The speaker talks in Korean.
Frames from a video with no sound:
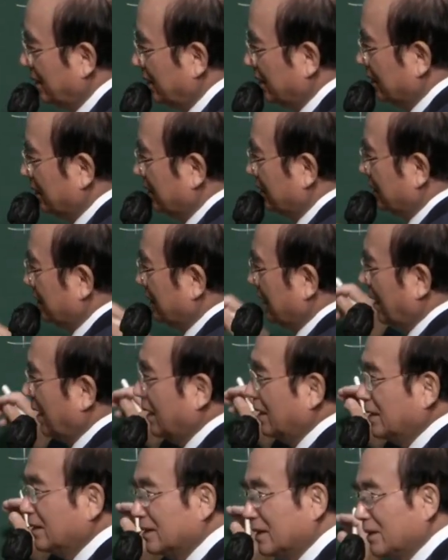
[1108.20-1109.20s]
이게
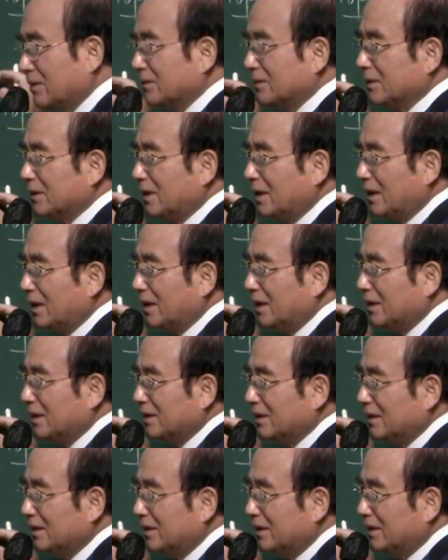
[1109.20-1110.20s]
갱례입니다.
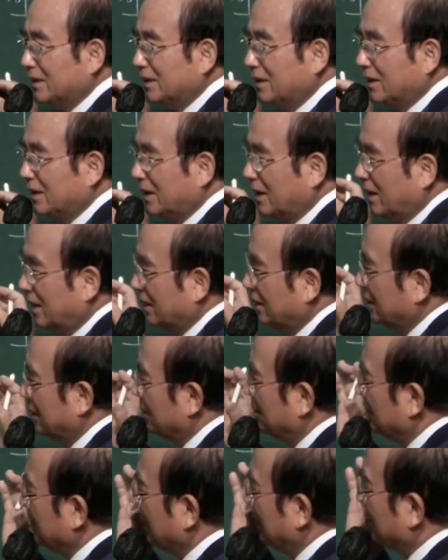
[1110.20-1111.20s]

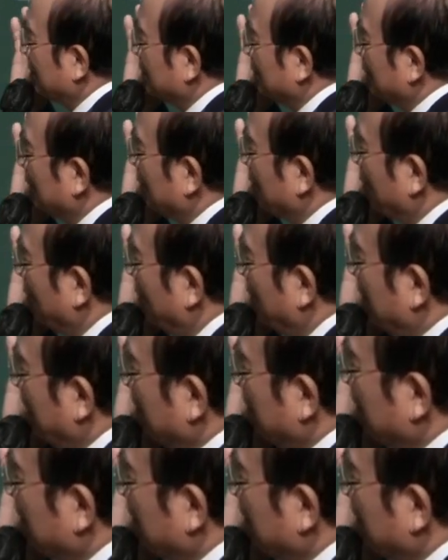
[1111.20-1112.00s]
여러분 예수 믿고 구원받